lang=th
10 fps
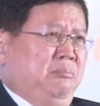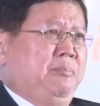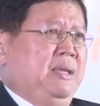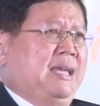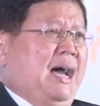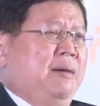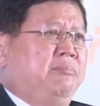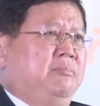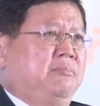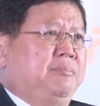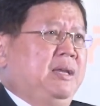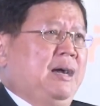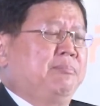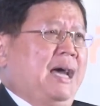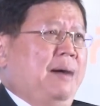มันเป็นถามมันเป็น
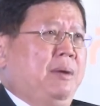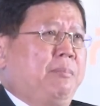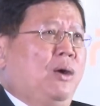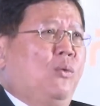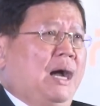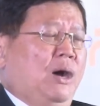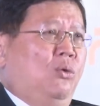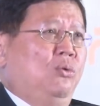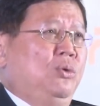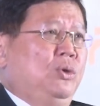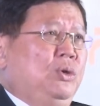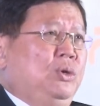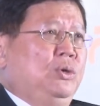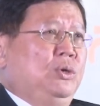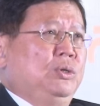คำถามแบบ
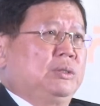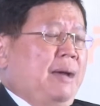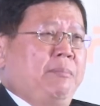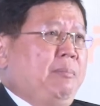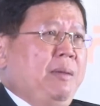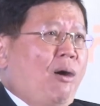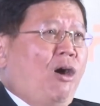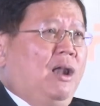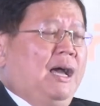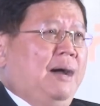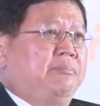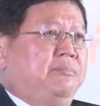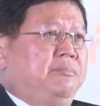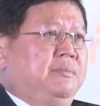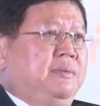เก่าๆ แต่มันไม่พอละครับ
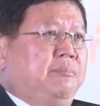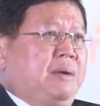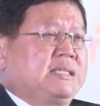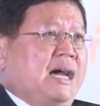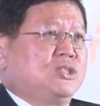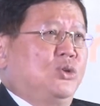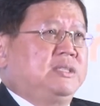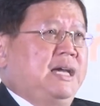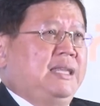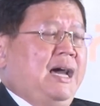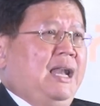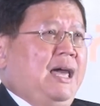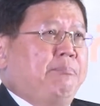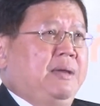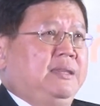ประชาชนจะได้อะไร
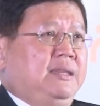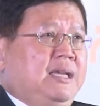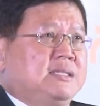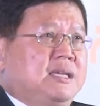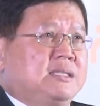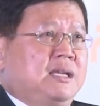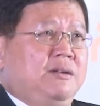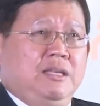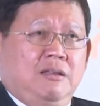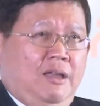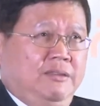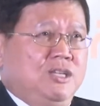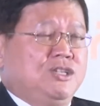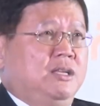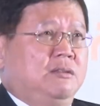เป็น necessary
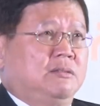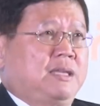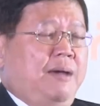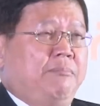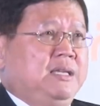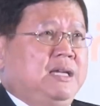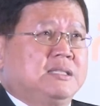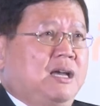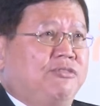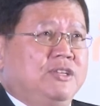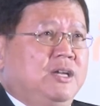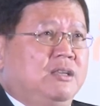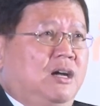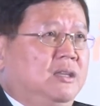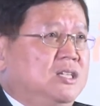condition แต่ไม่ใช่
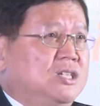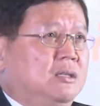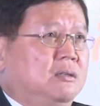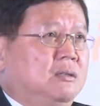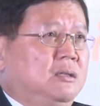sufficient condition